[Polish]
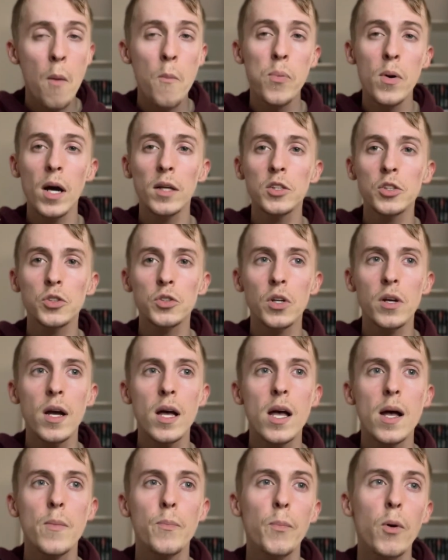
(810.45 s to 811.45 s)
Była też
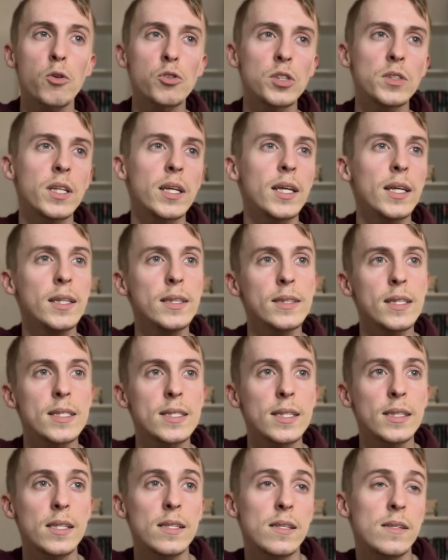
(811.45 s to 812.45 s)
trochę poruszone inne
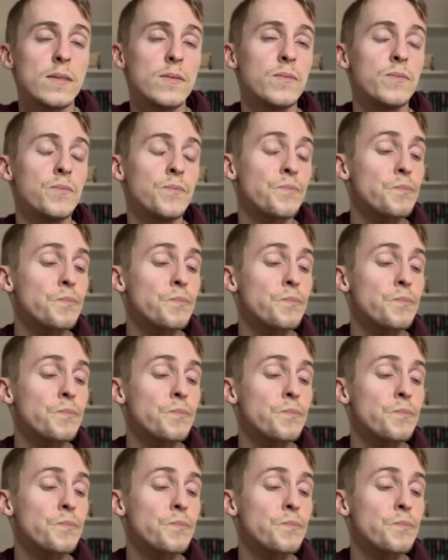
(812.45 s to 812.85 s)
sceny,